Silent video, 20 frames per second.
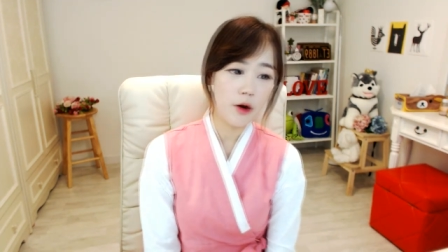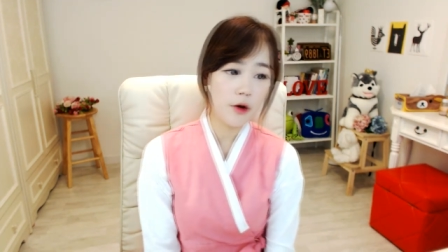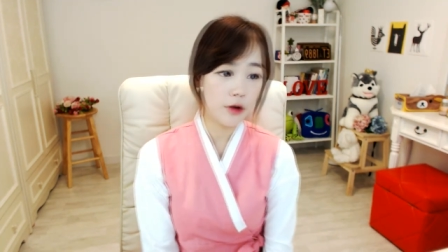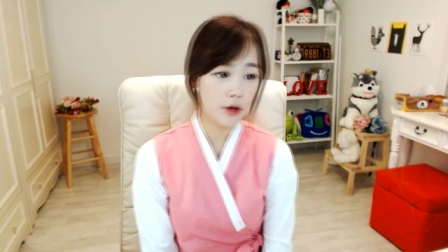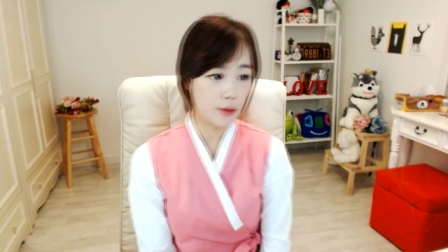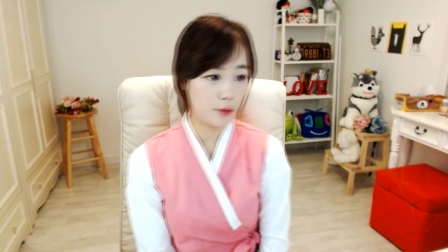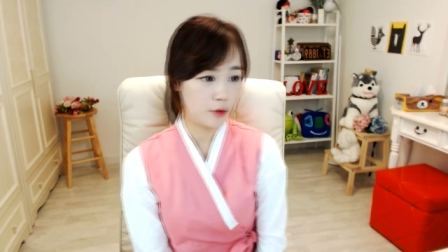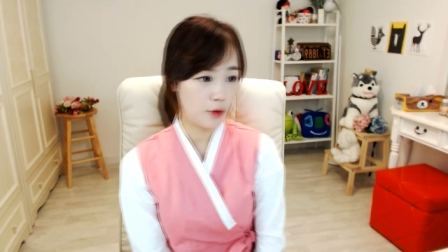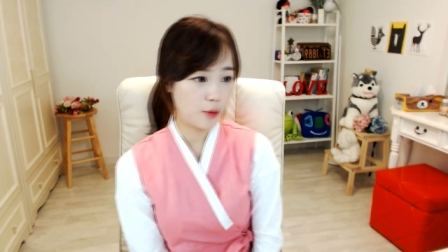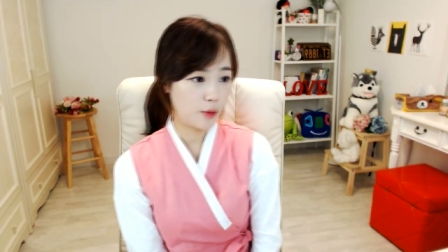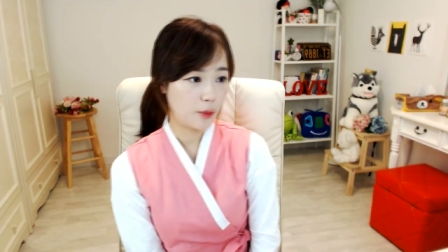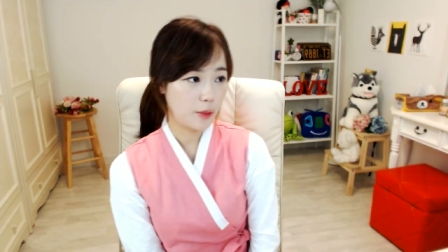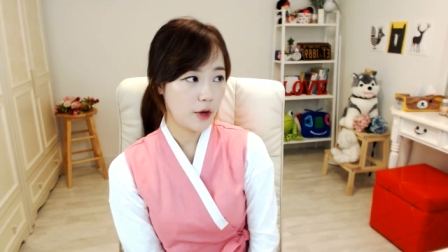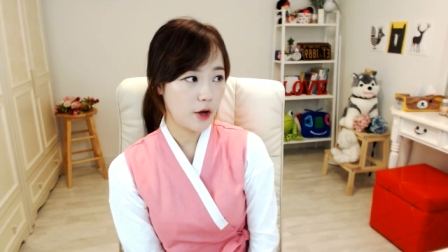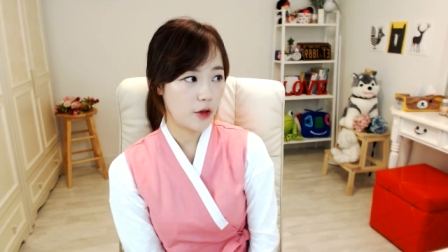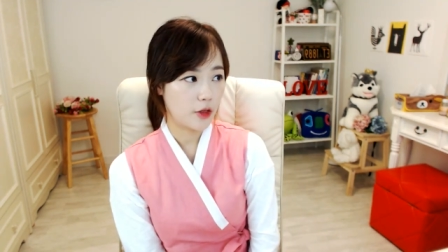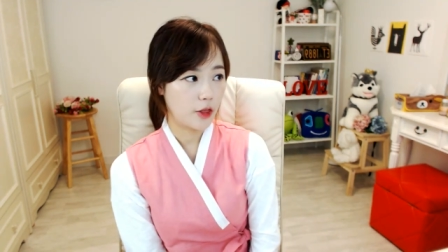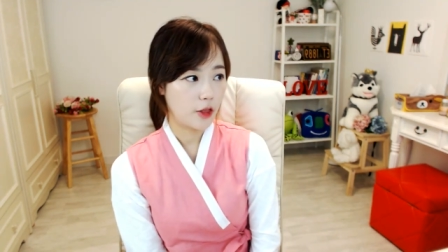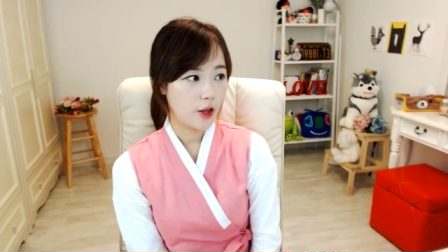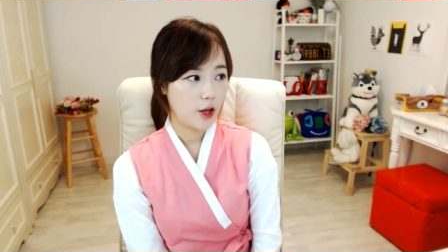이렇게
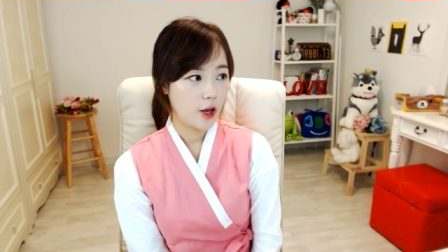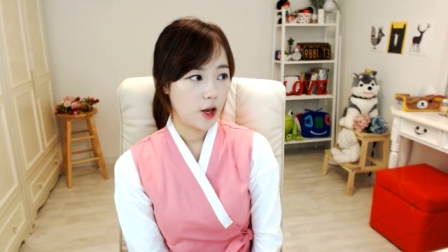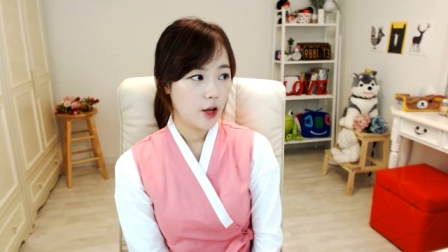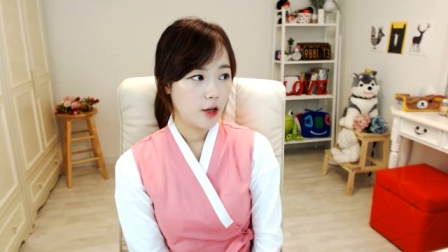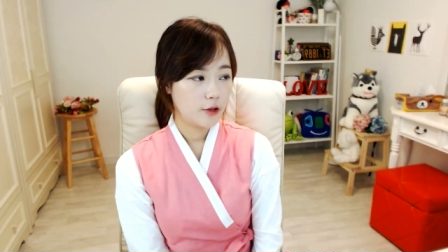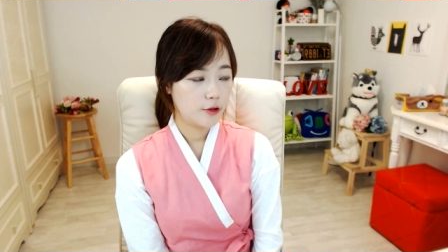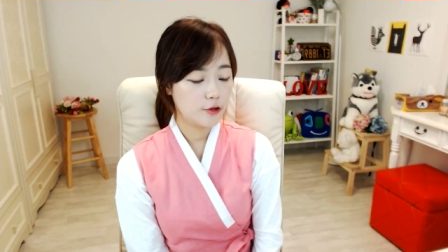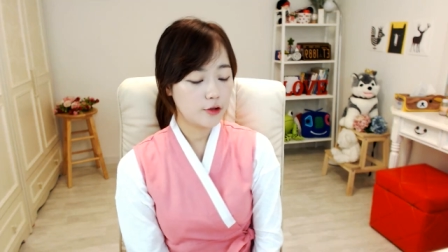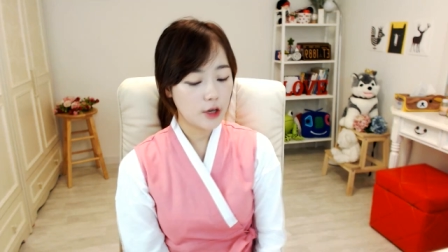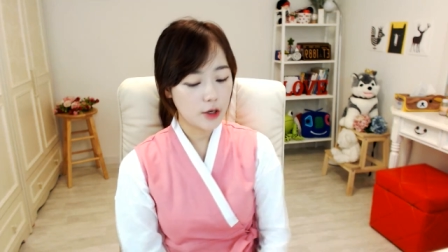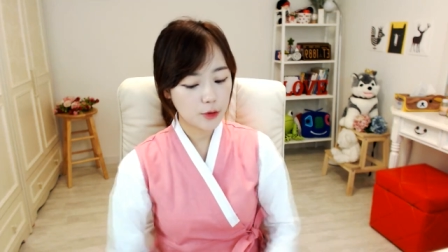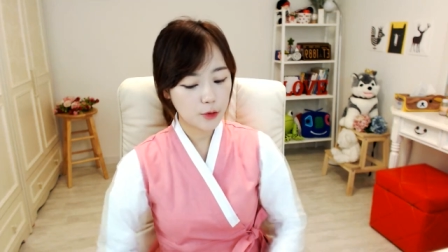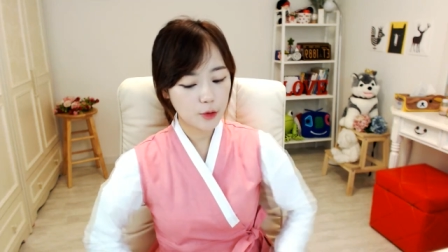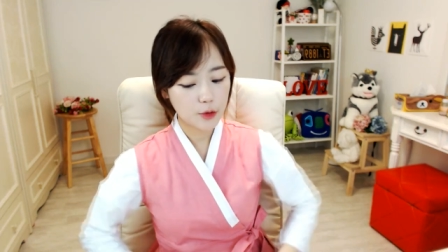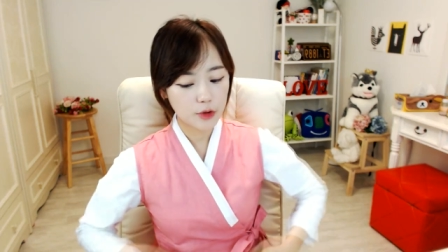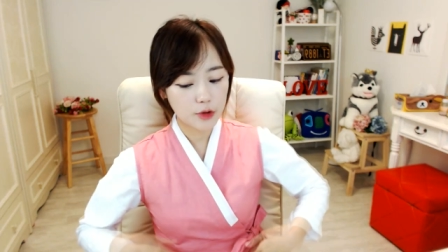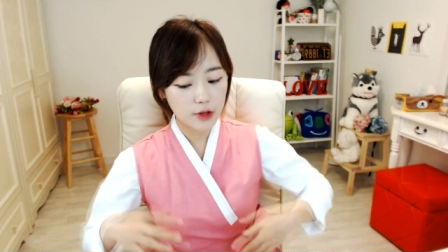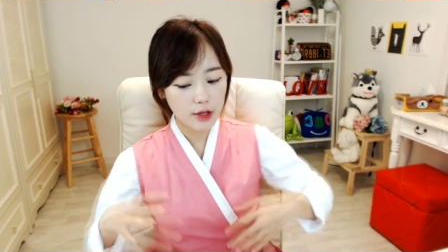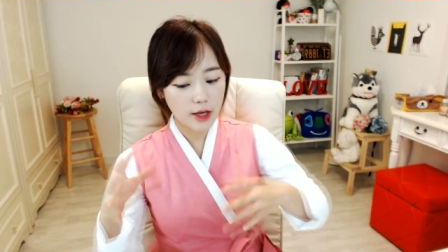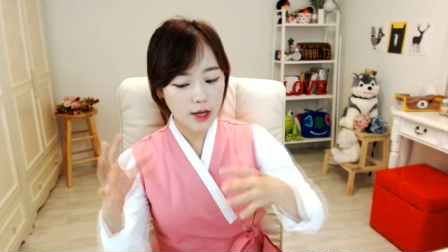물어보면 중학교
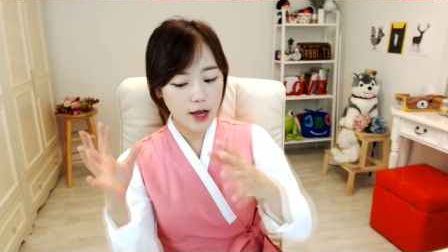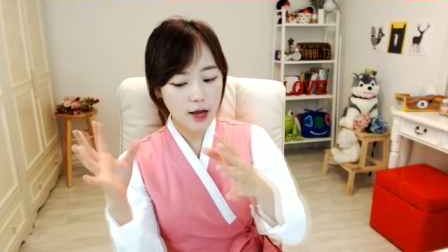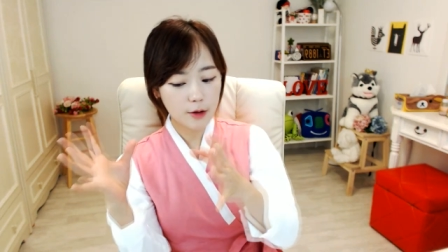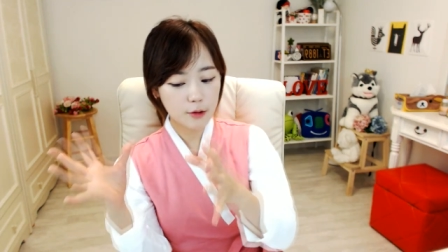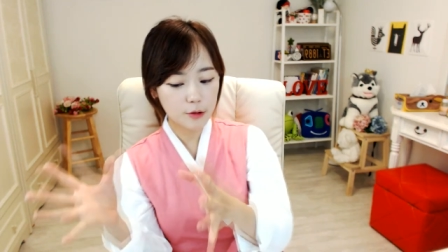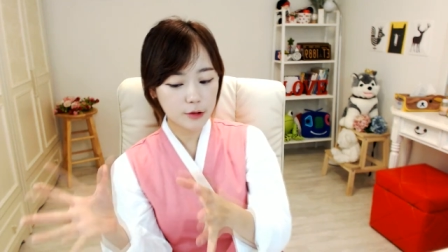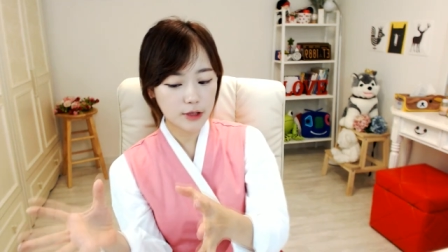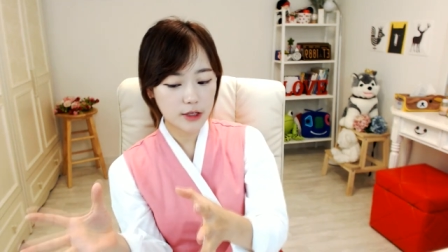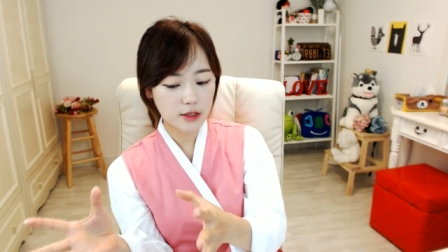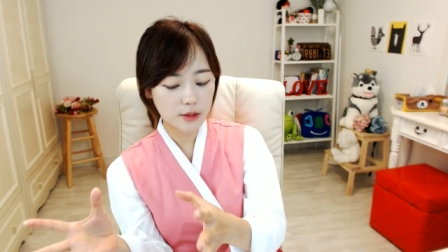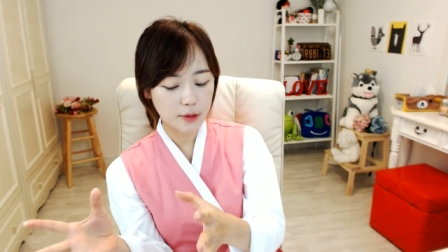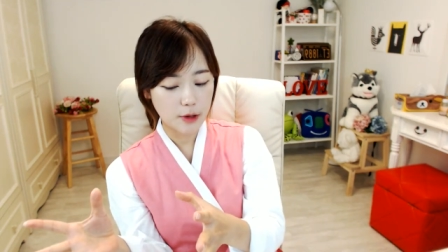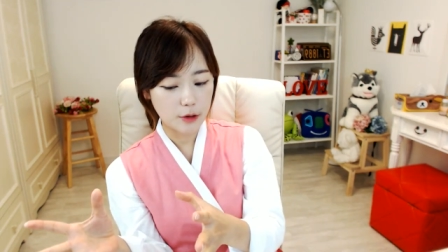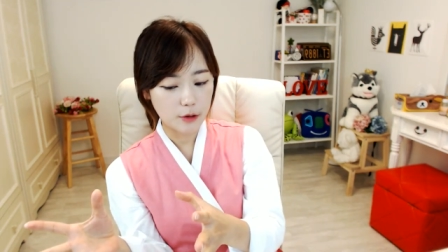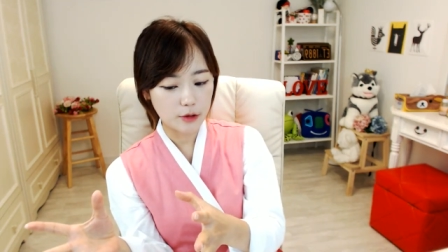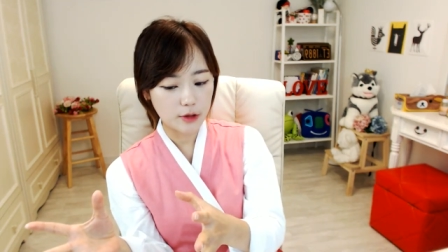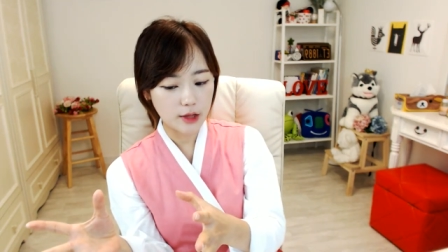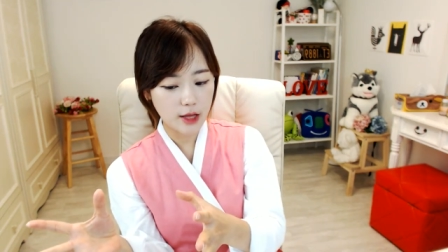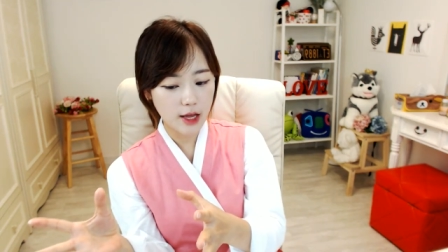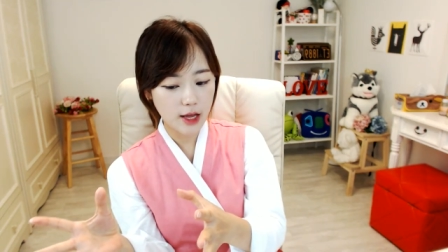때 한국사를
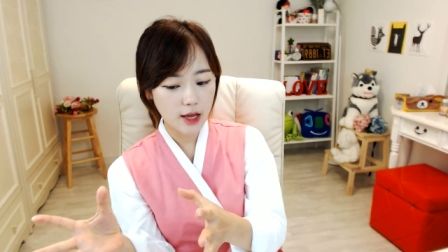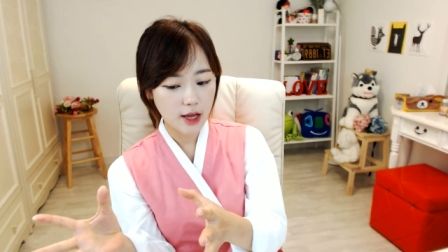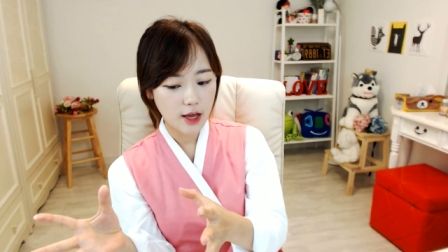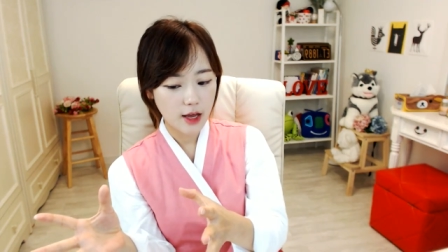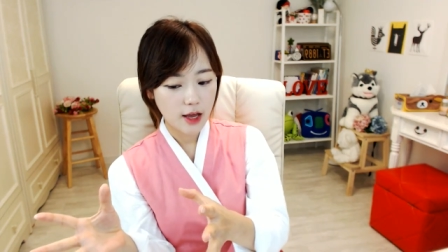배울 때